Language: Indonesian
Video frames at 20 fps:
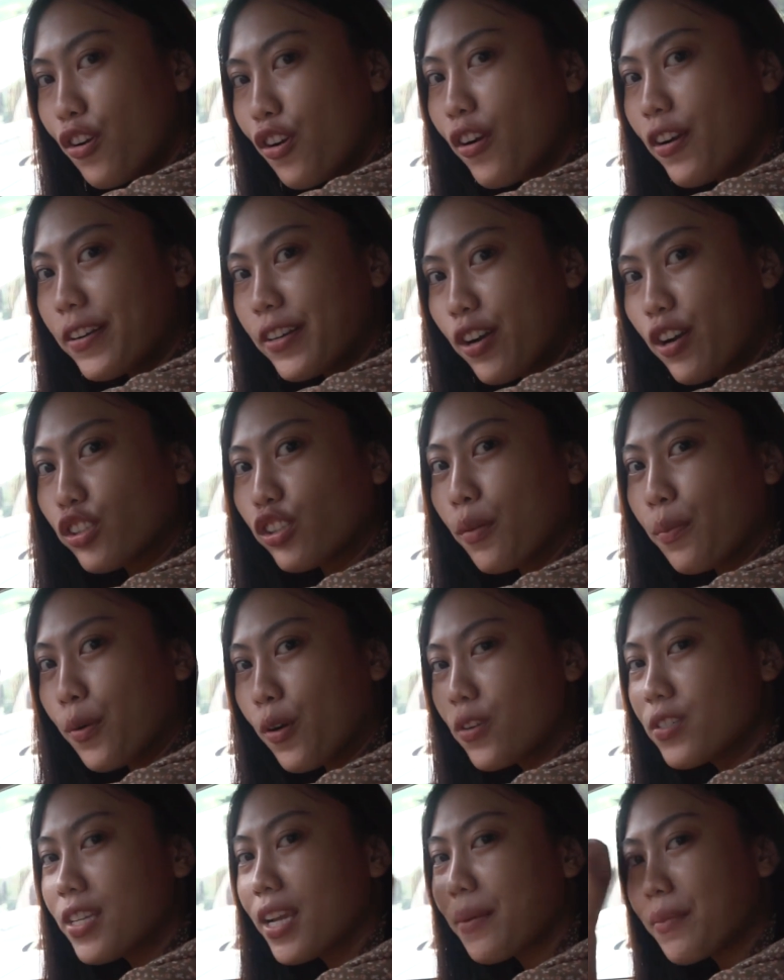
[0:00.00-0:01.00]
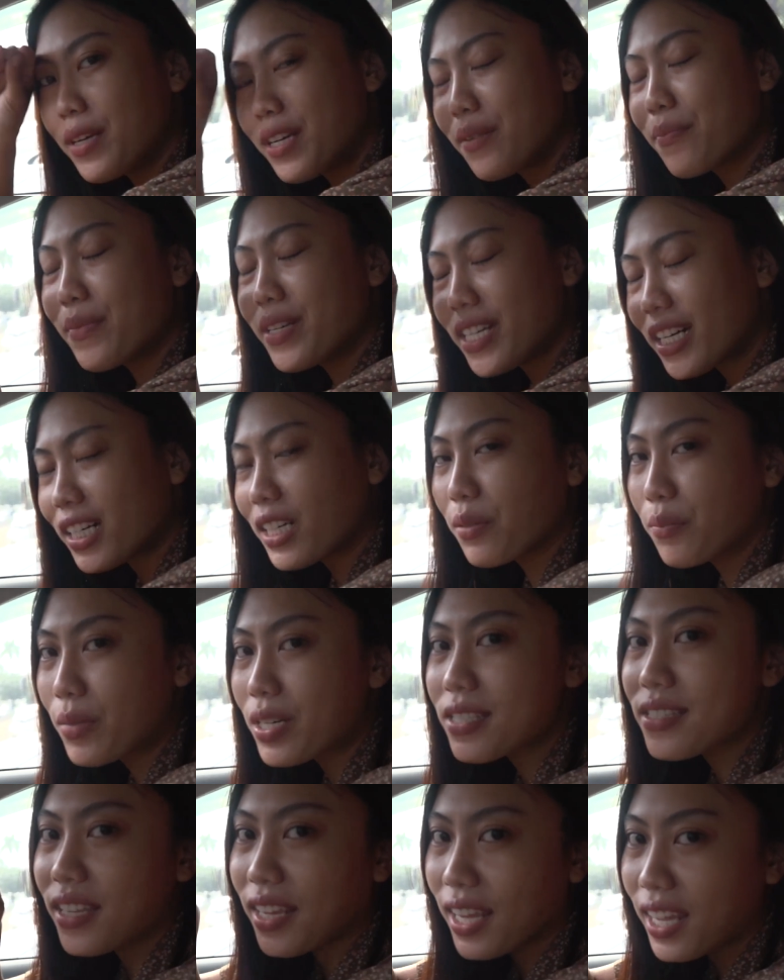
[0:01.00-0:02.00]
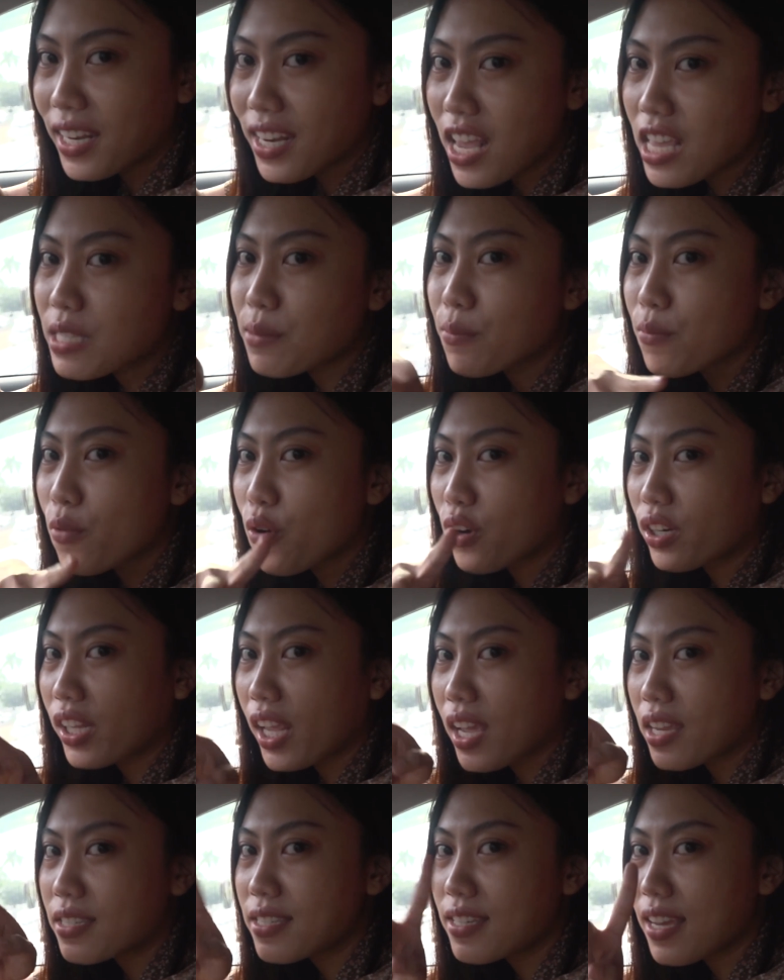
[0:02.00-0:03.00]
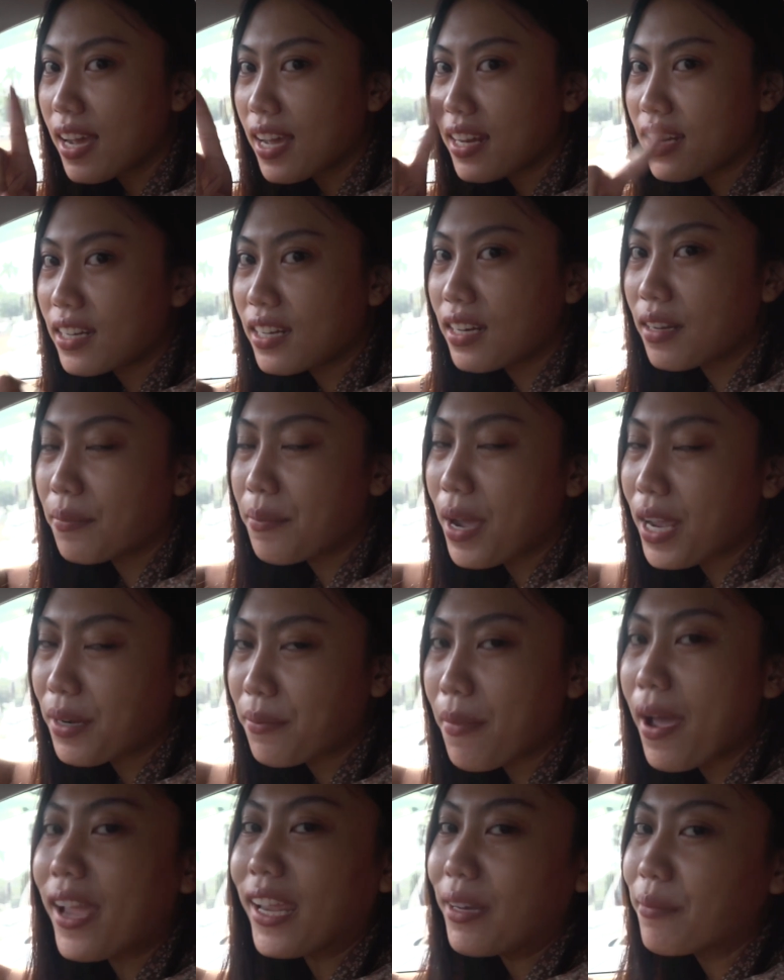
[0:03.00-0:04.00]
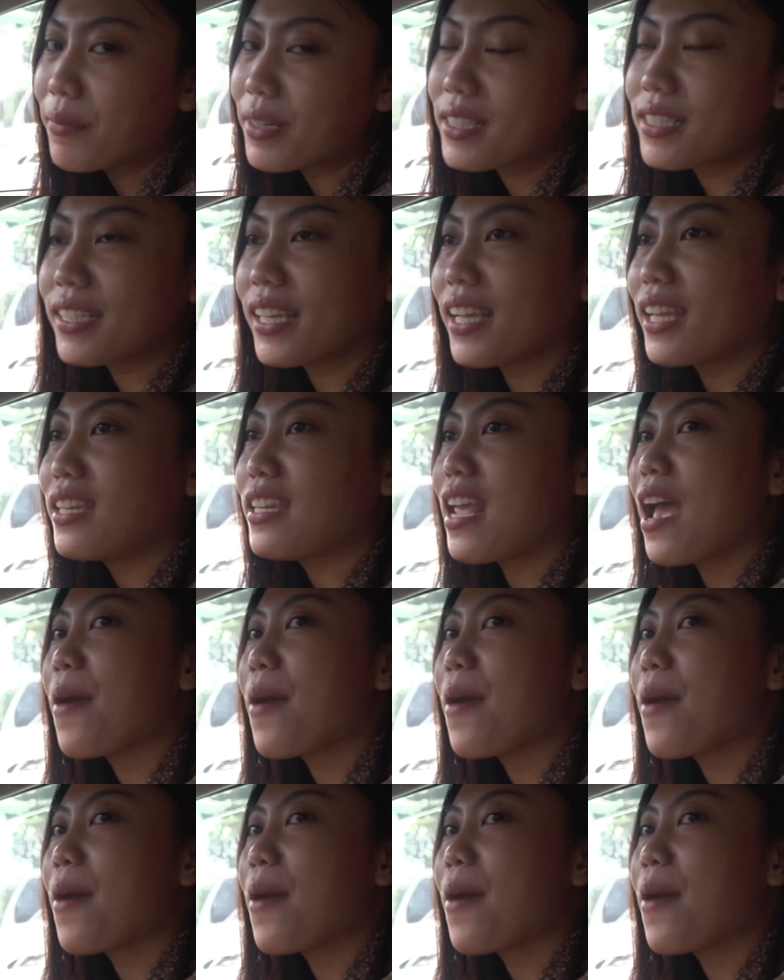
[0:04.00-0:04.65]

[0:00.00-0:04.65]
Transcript: phone holder otak project bener-bener dibersihin dashboardnya, jangan main-main bersih.